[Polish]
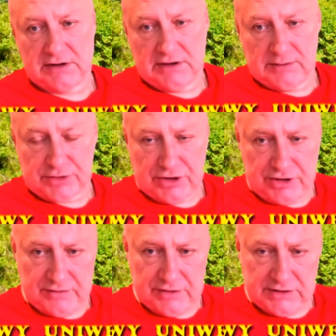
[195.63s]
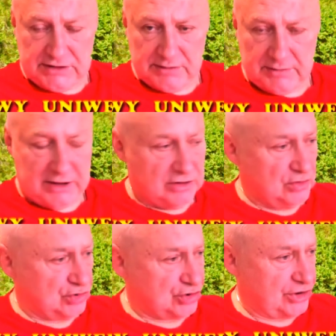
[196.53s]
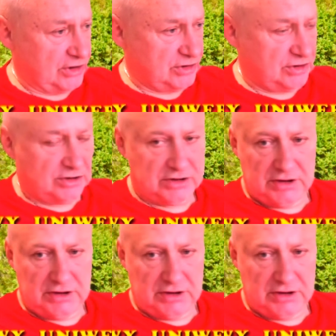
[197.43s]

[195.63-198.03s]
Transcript: Przeciwnicy mają sześć.